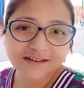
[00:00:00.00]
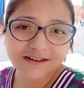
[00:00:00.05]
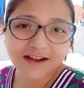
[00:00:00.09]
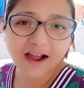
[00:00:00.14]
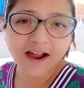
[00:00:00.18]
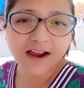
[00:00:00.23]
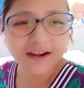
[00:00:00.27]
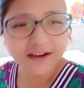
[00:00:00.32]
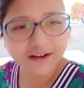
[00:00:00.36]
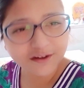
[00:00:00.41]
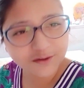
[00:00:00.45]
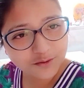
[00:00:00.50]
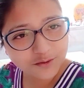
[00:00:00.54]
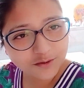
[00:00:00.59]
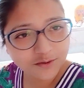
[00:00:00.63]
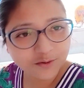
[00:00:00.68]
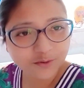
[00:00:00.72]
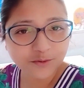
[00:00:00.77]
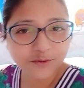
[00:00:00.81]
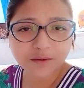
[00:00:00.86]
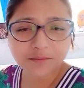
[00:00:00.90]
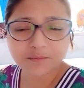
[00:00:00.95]
আরেকটু
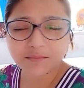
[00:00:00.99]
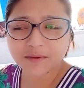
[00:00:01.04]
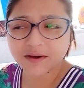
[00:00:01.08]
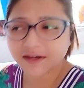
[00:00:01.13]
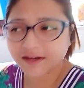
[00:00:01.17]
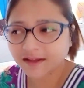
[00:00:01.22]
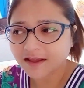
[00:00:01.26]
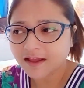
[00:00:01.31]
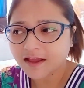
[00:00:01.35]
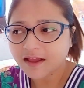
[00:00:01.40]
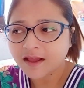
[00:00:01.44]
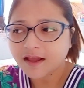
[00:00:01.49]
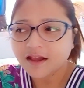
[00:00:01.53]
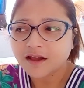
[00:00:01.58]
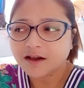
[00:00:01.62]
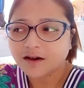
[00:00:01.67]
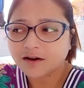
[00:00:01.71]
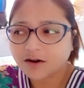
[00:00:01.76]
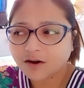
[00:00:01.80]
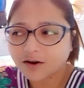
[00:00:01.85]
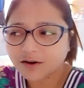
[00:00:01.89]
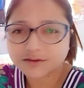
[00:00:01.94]
হোক মানে
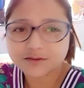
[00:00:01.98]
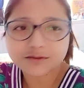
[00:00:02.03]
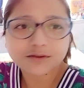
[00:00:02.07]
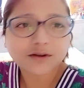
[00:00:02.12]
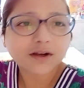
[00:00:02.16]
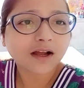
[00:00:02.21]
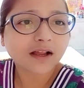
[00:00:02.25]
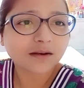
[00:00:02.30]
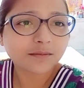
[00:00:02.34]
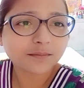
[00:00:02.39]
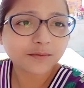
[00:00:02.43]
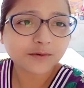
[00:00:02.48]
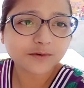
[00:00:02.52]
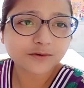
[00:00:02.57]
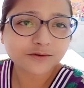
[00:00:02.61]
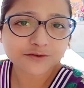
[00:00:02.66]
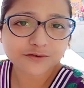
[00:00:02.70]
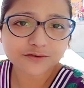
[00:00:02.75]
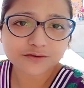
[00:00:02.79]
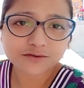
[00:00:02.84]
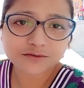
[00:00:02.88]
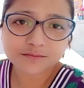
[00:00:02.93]
হয়তো কাল
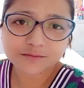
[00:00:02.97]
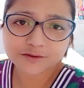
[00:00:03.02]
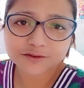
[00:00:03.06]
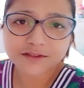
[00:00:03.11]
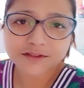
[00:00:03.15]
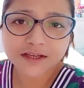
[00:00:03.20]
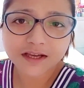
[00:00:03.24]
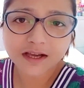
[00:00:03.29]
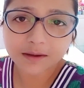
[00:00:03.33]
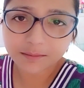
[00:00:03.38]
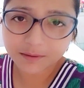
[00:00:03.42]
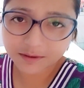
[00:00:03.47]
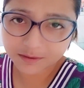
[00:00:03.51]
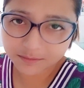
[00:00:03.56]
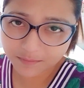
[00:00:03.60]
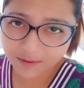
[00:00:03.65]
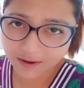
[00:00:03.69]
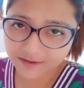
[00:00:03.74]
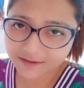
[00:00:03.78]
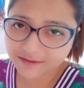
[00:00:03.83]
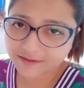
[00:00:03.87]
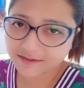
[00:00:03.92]
পরশুর মধ্যে আবার
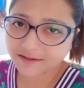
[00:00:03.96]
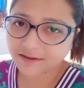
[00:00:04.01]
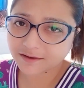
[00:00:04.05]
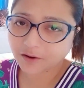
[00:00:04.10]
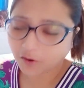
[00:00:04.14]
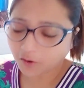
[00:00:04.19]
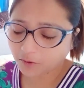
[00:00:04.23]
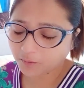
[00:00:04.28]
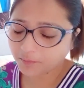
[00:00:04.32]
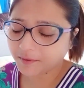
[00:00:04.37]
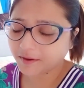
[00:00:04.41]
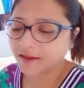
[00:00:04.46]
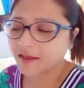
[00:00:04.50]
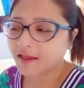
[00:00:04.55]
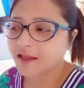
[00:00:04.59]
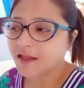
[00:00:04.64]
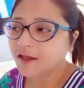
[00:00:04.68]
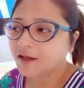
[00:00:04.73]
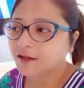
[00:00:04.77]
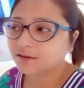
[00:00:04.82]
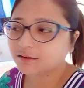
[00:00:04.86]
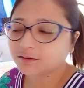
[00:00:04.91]
বাকিটা হবে
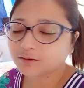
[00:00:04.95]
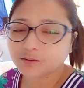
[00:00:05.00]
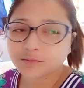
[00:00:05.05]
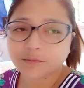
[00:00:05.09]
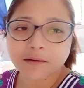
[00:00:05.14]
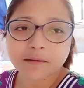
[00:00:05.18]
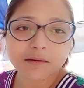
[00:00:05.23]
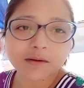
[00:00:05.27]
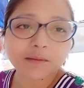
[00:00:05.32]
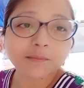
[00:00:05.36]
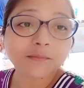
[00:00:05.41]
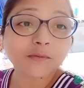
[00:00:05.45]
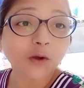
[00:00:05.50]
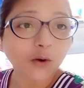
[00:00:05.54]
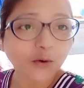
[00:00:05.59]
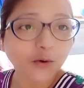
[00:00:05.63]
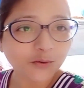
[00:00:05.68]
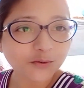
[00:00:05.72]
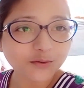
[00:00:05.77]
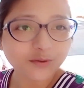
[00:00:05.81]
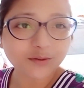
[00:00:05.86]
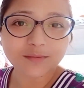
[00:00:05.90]
তো ভাবলাম
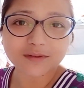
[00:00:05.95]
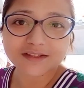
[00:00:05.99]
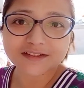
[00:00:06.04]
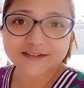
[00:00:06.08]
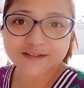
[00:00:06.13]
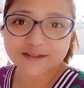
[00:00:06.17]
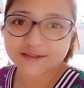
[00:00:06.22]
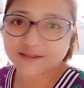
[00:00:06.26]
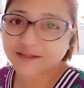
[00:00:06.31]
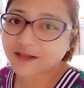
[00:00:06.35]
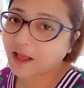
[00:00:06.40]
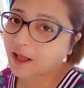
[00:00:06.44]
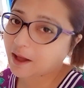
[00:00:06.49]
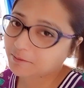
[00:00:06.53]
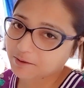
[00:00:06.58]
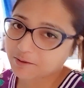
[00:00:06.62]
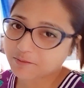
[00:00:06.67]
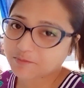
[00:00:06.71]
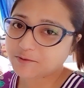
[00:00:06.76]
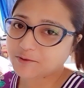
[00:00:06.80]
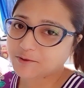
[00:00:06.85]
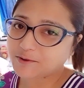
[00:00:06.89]
তখন তোমাদের তোমাদের সাথে আবার
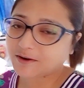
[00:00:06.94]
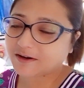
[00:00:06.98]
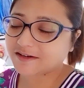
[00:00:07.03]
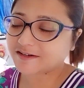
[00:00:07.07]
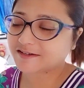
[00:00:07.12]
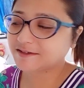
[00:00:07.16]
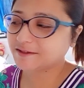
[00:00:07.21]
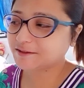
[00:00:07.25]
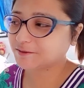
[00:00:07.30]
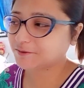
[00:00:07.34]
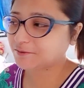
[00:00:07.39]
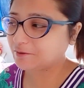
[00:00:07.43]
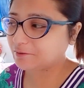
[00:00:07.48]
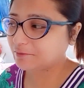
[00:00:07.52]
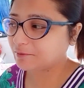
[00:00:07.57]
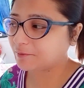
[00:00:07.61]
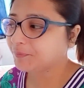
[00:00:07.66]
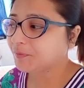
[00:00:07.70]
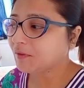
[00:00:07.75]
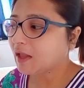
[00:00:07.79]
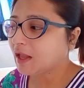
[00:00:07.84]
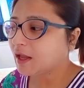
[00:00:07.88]
পুরোটা শেয়ার করব
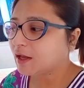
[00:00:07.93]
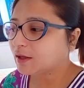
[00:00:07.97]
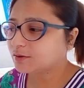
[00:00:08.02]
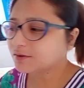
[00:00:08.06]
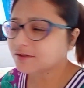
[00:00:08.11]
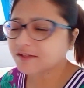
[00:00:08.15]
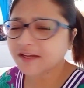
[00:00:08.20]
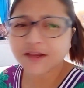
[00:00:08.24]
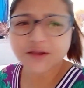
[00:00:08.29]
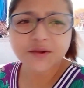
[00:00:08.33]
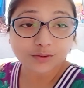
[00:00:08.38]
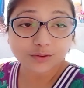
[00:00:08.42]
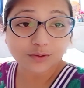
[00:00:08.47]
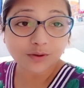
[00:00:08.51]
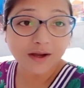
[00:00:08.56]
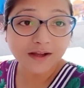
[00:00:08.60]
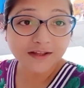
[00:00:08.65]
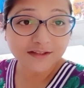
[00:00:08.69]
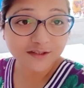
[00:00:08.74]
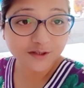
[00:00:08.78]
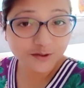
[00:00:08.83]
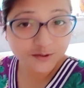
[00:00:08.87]
তো যাই হোক
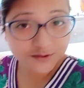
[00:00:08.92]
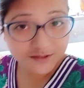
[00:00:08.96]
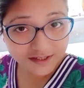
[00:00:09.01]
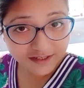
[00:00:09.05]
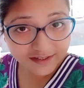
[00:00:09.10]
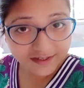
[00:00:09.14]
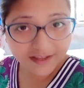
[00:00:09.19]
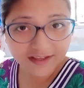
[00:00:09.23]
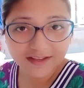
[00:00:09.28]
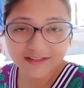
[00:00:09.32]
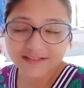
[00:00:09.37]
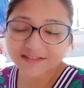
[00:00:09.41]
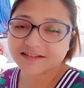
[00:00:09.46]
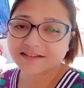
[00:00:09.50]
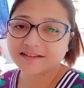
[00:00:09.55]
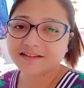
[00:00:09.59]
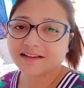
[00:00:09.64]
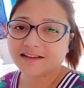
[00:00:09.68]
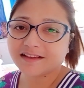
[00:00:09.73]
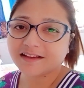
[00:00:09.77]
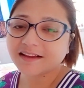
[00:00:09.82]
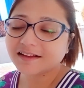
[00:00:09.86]
আজকে হচ্ছে নেক্সট
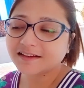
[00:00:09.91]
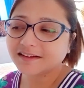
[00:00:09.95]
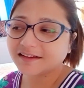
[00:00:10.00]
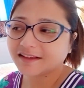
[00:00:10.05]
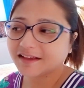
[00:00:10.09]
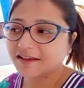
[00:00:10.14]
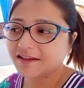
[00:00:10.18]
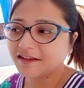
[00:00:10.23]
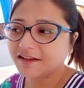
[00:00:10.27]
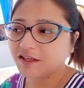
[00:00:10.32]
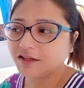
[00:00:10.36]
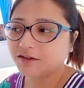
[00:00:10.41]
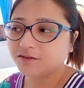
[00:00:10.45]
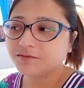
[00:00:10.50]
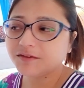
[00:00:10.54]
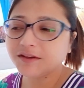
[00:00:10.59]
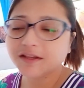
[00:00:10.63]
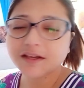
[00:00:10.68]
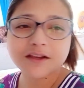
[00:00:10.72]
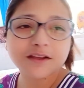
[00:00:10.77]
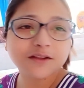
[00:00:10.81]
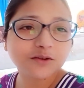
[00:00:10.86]
ডে কালকে
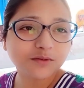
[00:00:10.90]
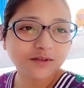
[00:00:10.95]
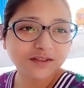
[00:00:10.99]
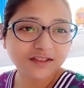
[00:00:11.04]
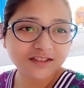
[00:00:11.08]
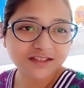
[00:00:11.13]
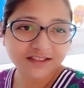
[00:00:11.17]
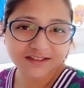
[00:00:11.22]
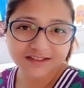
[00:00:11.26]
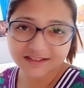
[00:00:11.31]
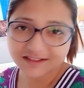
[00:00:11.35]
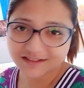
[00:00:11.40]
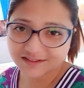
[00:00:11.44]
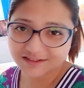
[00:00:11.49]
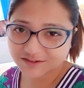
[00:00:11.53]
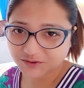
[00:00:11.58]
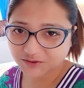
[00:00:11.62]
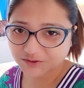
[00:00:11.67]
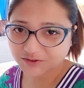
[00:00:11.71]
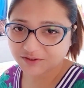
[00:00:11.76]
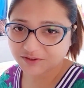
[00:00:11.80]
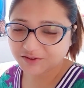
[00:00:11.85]
ইভিনিংয়ে তোমাদের সাথে লাস্ট
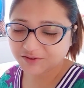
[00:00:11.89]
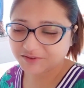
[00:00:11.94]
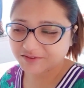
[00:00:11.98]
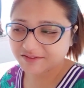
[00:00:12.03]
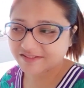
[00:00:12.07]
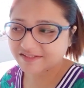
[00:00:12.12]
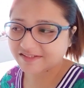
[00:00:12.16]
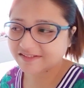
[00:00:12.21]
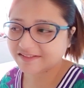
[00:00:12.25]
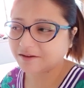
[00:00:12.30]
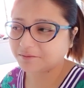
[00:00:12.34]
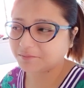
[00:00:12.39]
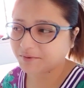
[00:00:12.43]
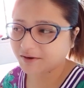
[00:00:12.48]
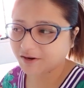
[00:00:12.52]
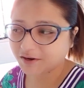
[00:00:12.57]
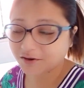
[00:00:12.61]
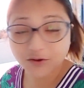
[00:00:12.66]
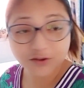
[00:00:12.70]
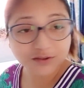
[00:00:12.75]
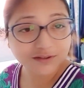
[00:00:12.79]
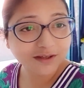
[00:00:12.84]
কথা হয়েছে তারপরে
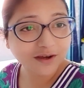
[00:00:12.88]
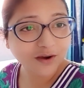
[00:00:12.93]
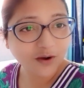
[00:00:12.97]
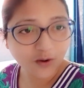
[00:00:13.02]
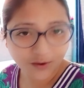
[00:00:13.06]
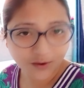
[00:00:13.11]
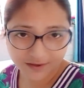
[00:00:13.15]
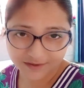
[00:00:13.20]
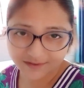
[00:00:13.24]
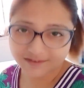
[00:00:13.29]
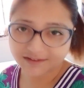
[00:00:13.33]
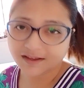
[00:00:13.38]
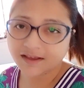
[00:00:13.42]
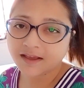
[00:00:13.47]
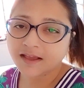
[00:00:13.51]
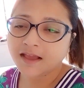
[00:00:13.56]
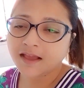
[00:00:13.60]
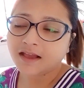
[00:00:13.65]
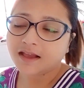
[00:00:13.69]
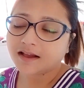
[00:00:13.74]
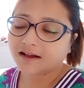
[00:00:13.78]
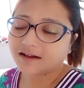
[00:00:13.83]
আর কথা হয়নি
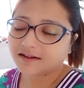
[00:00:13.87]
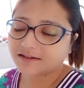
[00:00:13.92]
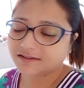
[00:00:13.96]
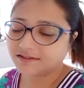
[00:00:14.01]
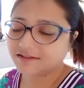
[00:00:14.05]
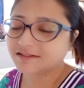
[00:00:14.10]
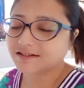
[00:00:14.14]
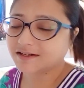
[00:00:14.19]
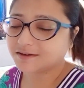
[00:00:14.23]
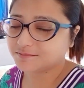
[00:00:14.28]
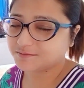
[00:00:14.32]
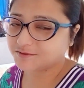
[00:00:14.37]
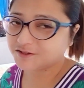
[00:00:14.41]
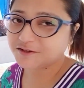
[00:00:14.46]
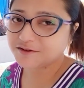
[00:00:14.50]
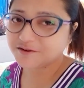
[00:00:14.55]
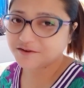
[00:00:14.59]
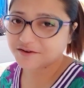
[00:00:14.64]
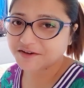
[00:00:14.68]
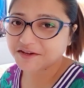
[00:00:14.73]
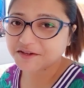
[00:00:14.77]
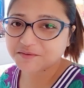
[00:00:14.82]
কাজের চাপ ছিল
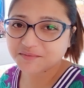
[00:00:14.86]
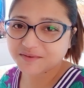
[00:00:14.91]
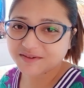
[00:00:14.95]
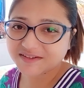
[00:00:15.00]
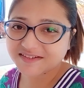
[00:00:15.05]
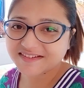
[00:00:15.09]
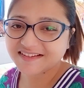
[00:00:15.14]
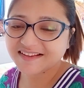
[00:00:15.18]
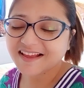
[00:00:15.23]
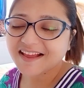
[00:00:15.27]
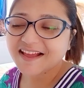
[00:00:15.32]
অনেক বেশি